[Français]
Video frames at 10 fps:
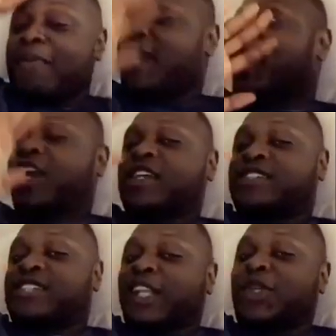Pendant que les
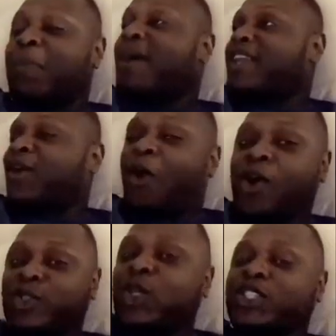Sadio Mané
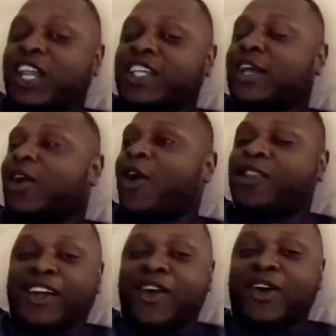des
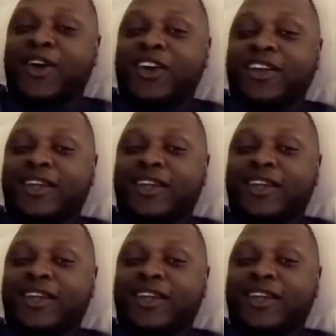écoles dans leur,